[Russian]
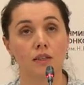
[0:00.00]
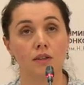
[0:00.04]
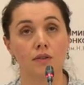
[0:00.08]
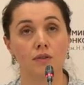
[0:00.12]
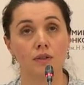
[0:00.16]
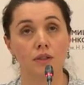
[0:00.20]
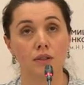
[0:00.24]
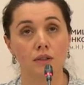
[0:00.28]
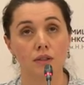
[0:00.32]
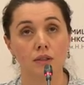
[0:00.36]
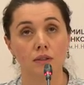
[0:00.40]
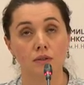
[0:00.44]

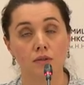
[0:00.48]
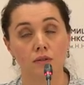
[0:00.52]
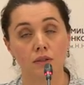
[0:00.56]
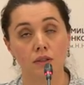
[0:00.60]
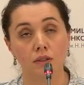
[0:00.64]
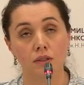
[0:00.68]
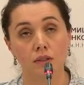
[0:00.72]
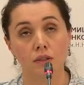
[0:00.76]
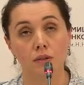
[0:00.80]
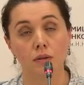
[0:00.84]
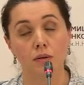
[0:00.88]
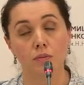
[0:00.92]

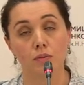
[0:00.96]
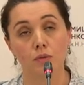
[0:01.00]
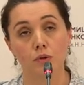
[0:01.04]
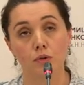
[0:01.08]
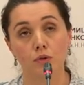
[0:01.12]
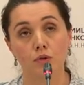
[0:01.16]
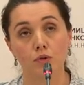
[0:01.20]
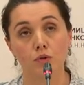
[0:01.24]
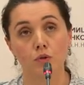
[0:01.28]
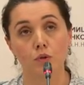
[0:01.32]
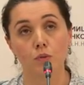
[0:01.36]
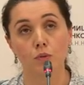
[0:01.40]
эффективности
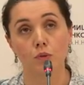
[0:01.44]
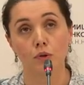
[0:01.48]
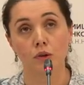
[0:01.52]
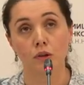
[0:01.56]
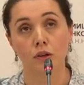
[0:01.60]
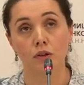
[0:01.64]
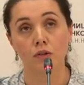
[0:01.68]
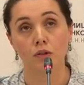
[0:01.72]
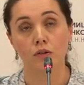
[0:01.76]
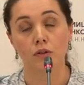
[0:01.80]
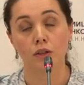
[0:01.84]
противоопухолевого